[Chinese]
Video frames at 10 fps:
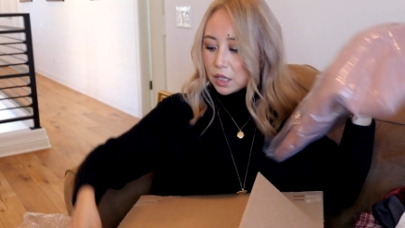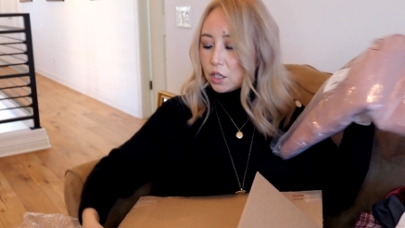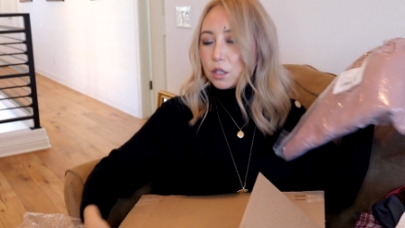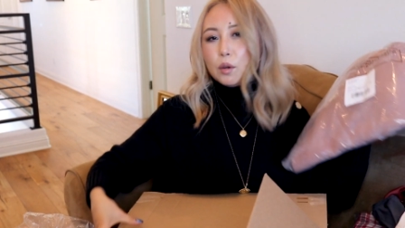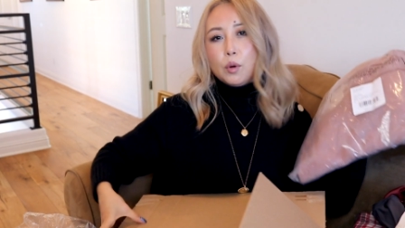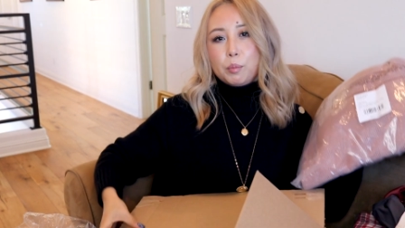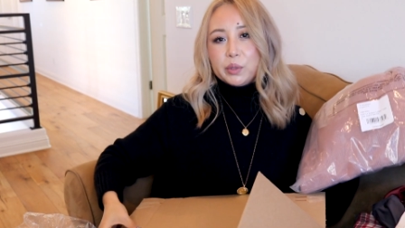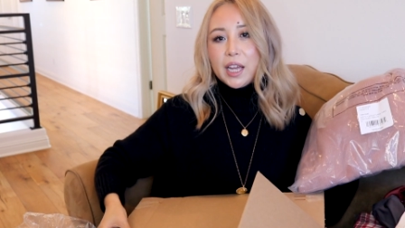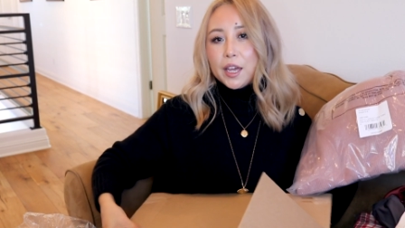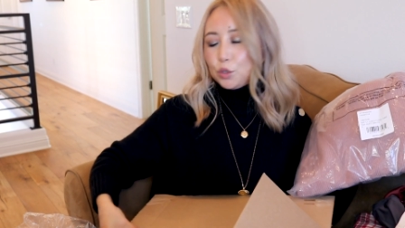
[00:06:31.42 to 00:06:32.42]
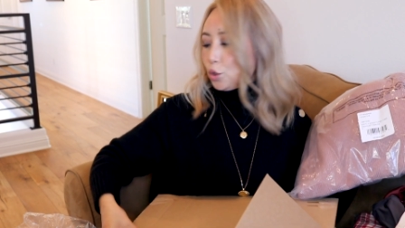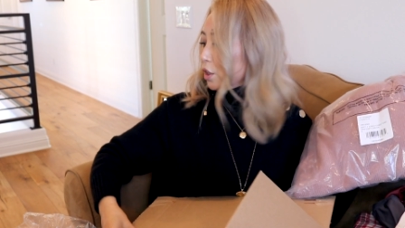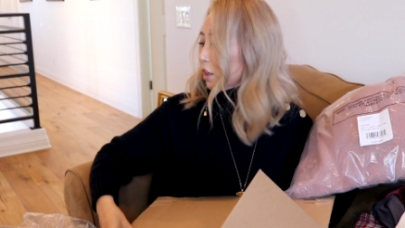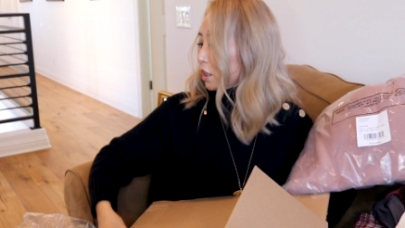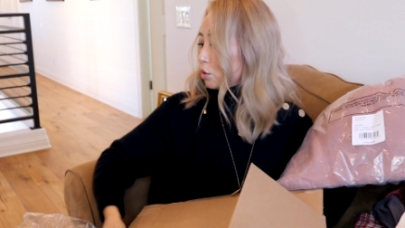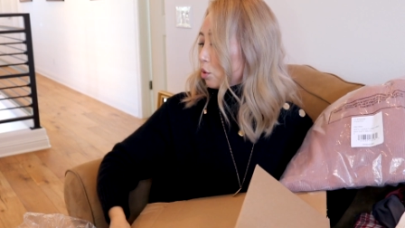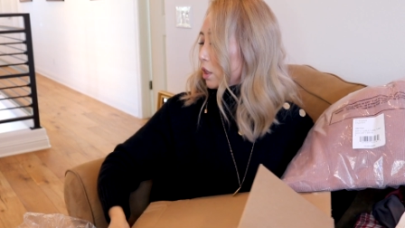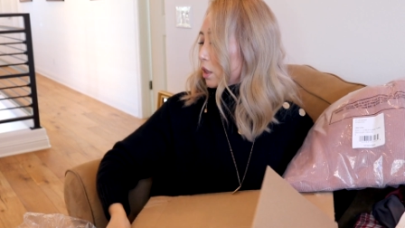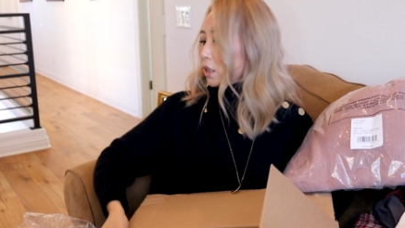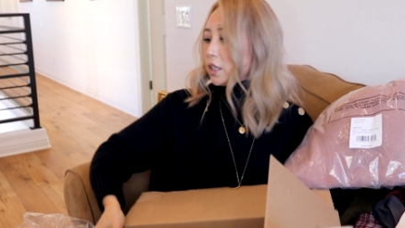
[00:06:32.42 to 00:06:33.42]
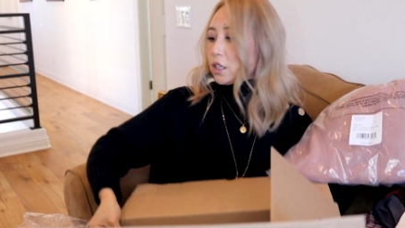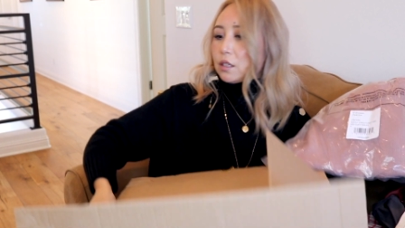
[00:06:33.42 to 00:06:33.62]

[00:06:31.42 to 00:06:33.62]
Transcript: 但是呢，我不太确定，所以呢，也